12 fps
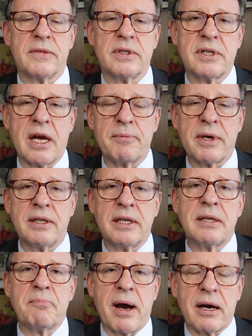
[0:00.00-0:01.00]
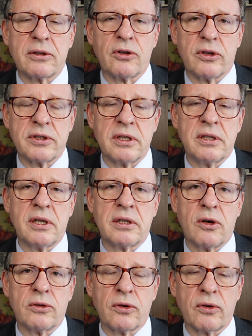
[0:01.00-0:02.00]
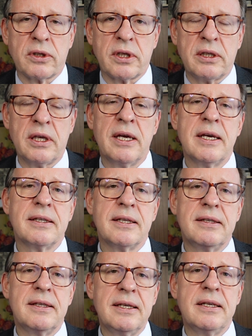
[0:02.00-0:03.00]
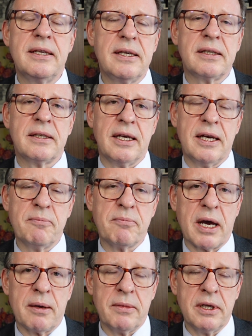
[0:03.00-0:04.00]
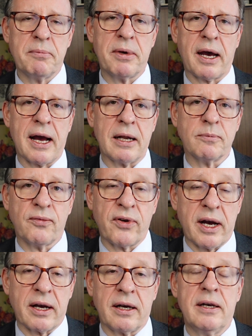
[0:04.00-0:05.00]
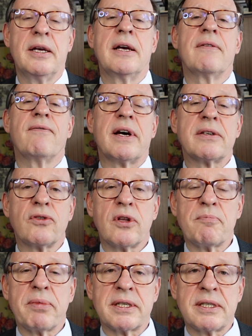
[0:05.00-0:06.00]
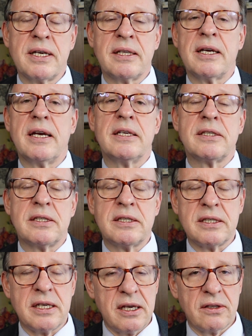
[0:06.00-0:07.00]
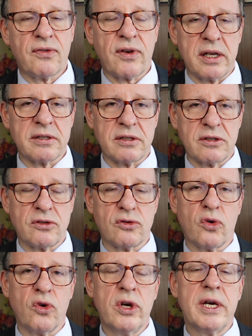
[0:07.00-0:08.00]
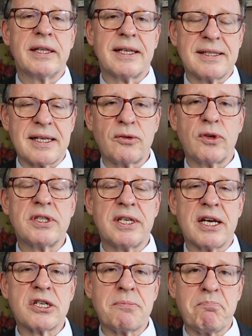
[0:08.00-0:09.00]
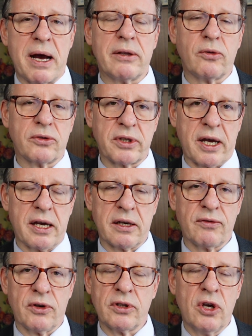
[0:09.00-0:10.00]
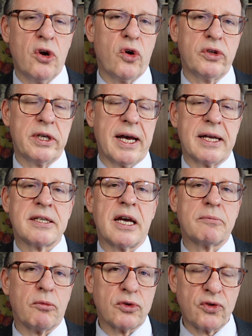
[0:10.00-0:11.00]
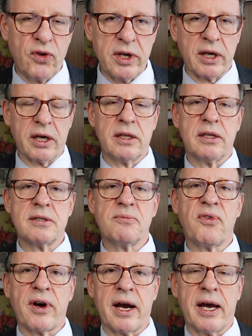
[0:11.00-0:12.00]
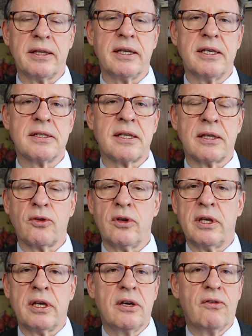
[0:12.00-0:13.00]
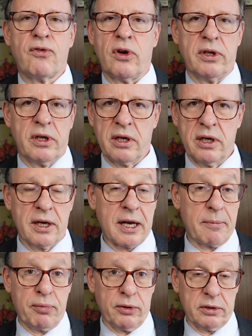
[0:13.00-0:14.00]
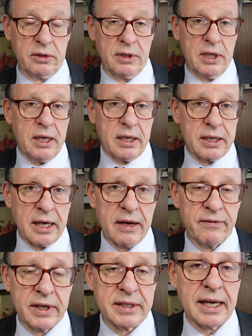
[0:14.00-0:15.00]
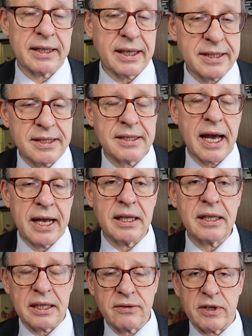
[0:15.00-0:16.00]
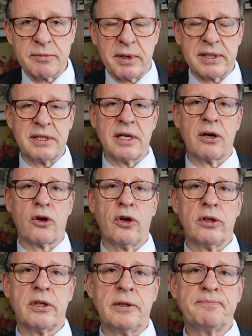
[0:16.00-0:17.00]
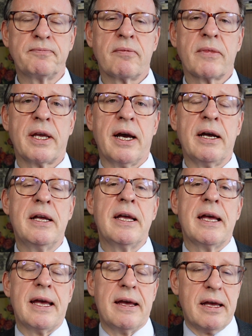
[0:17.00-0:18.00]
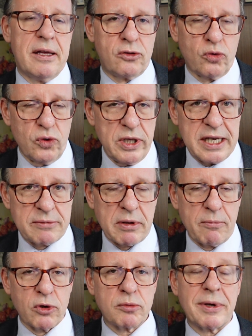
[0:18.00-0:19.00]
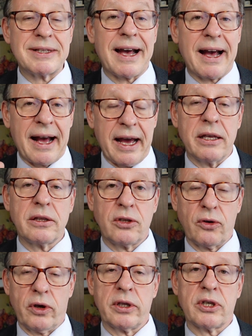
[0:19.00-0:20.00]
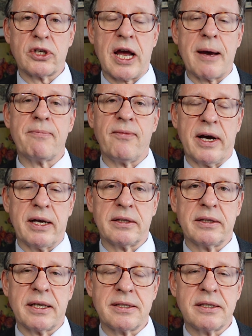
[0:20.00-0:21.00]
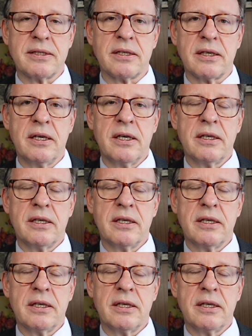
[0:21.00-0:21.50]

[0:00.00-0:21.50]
sie haben ja nicht die Macht dort, sie sind nicht die Autorität, denn die liegt eben beim liberalen Pfarrer. Was wird dann passieren? Es ist jedenfalls ist es so, dass es natürlich sehr spannungsreich wird und die ganze Atmosphäre in diesem Verein ist natürlich völlig kaputt. Ja, wie gesagt, das ist eigentlich das, was passieren könnte. Ja, zunächst mal muss man rein theoretisch abwarten, dass diese,